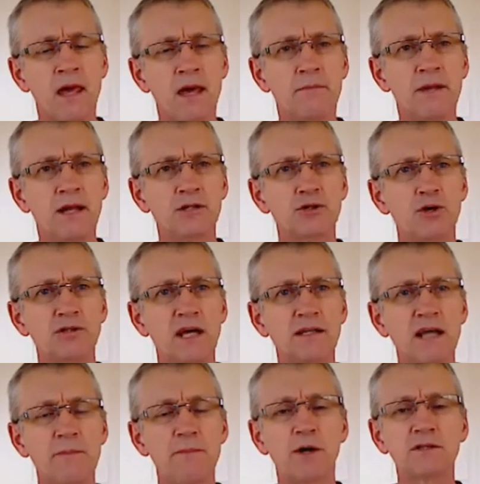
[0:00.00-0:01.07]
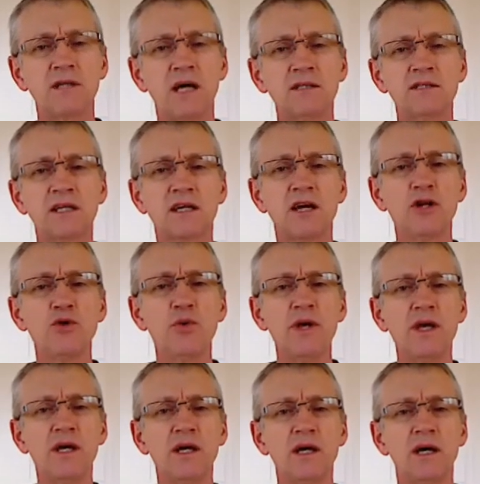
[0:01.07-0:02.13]
Mais la chose est importante, c'est que
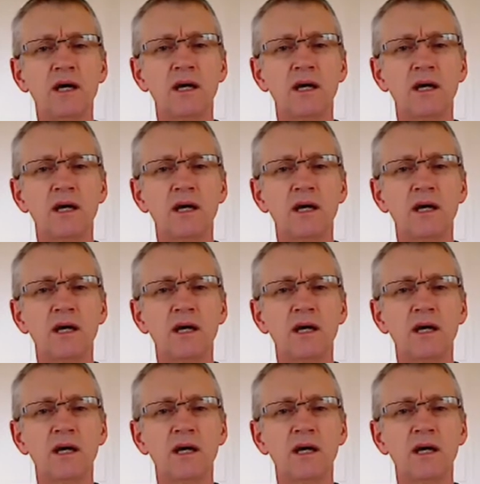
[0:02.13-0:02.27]
lui